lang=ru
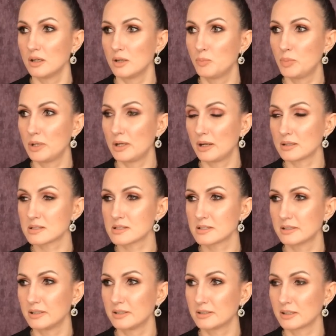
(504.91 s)

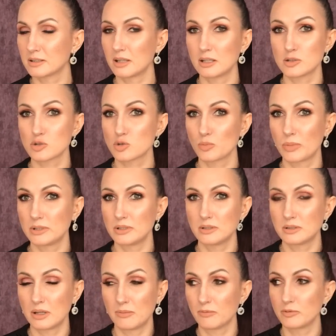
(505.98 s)
эпиляции и так далее, чтобы они
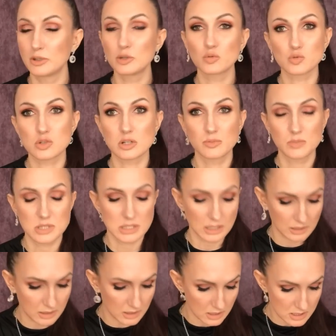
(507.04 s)
там в ненужных
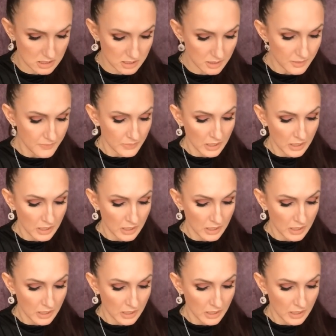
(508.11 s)
местах не росли.